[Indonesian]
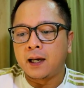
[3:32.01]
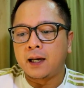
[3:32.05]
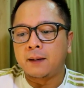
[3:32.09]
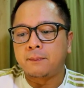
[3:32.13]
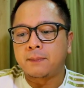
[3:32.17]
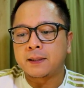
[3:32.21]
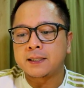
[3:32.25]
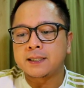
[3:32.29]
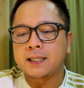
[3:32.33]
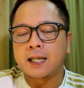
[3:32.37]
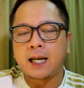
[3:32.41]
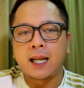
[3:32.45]
Uh,
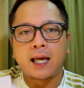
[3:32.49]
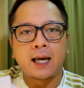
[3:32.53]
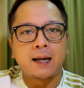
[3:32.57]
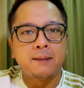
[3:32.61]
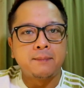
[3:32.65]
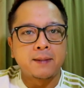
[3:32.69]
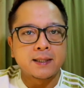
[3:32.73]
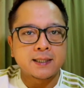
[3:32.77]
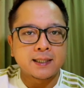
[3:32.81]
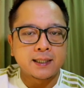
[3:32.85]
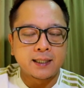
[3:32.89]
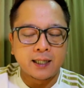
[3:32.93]
Persela
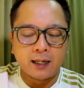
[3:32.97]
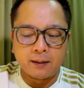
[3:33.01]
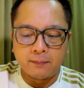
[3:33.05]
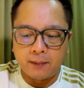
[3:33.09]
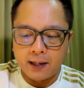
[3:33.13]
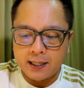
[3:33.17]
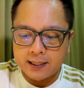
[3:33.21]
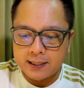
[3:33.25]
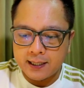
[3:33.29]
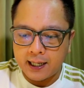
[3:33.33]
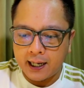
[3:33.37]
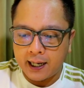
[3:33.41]
masih Nil
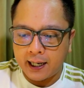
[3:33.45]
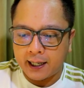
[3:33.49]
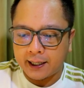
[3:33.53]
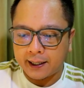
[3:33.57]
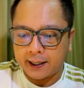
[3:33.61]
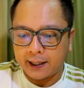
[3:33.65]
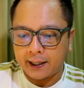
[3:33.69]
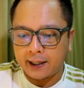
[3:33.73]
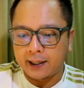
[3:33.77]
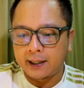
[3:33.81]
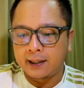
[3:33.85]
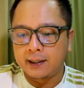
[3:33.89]

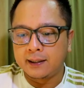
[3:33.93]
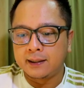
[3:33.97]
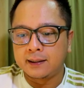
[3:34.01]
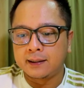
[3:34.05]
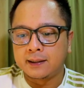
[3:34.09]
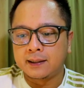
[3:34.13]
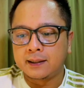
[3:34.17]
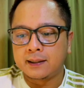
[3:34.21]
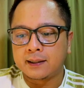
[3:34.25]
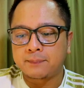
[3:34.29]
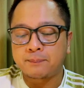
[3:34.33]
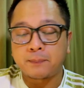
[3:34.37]
Maizar.
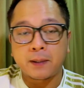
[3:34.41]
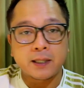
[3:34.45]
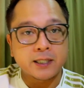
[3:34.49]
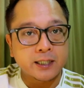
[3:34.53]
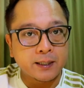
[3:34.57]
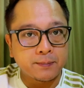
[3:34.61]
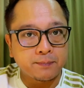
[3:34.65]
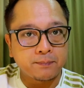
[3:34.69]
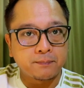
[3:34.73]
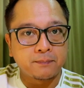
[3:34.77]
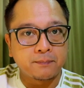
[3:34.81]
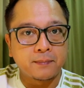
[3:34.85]
Uh,
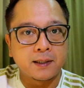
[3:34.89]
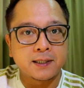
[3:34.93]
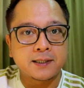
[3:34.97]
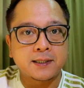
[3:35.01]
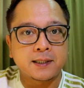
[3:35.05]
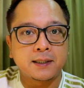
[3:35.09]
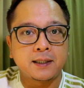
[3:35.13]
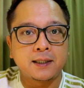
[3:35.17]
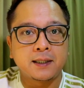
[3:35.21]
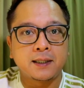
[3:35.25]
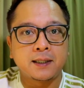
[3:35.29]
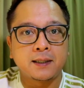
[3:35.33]
Persib
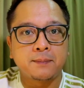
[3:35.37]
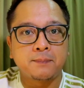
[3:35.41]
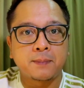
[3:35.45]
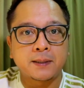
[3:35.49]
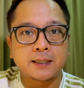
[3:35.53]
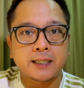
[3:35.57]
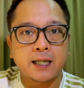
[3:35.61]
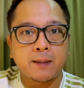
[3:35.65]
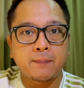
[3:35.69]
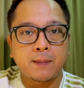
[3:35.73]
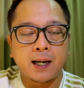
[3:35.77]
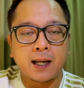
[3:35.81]
masih
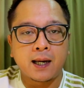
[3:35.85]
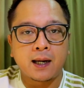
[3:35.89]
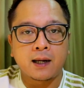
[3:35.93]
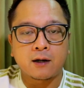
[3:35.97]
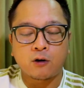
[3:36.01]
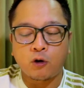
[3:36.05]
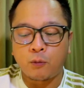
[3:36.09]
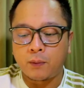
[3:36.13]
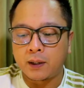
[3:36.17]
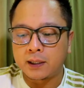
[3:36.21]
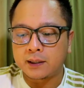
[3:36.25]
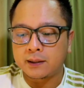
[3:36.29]
percaya pala
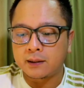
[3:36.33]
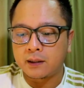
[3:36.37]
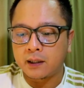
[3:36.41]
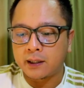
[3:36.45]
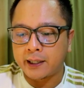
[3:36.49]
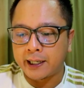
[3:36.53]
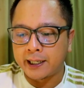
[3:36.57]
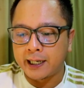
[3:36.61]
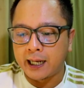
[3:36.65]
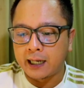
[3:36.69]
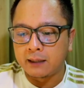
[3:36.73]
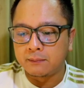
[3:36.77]
Robert
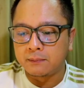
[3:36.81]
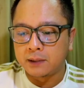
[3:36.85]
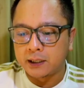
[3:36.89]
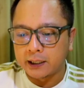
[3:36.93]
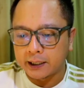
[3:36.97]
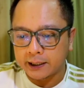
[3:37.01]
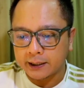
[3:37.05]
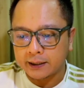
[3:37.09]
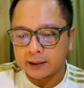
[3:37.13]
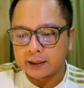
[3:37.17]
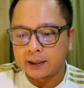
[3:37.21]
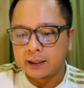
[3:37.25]
Rene
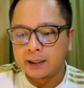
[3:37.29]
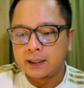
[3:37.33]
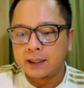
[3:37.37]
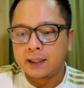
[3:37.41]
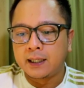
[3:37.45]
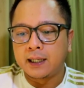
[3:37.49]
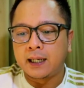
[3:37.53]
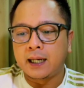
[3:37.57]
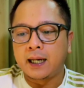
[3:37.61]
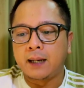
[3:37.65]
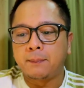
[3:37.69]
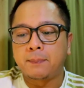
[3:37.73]
Albert.
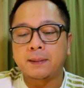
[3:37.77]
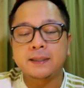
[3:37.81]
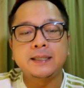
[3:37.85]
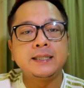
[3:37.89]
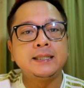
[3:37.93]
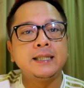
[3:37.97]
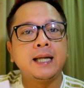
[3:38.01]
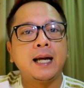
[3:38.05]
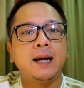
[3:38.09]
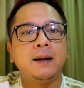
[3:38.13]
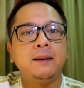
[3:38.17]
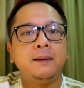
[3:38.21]
Uh,
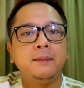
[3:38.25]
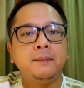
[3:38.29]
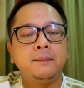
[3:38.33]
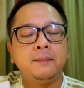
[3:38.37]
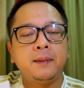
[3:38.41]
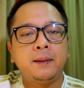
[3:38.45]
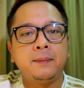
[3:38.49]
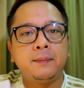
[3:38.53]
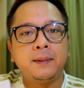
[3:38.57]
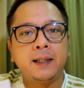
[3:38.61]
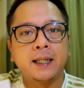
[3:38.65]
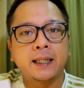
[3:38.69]
Persija
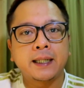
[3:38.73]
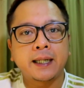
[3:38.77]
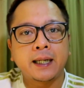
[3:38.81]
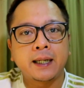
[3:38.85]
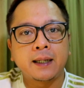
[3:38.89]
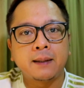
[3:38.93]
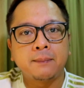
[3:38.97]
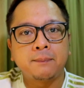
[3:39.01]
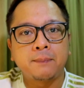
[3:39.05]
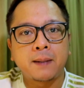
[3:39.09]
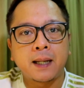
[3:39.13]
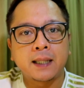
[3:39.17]

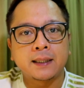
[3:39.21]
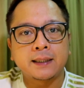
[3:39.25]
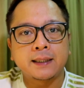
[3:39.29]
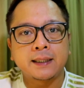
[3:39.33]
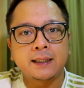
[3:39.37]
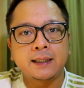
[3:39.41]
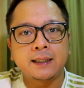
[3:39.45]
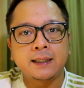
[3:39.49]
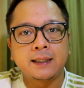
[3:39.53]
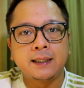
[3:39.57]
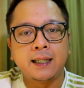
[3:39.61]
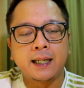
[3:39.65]
memakai
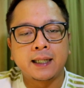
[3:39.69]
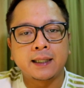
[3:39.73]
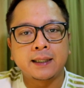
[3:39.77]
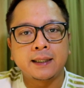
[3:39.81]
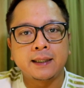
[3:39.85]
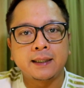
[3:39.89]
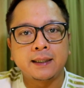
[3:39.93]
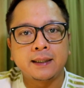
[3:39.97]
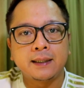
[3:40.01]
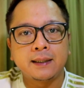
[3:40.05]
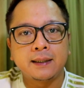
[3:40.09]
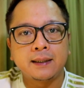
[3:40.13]
pelatih
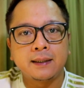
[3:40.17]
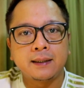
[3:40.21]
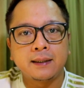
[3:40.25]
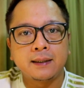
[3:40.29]
dari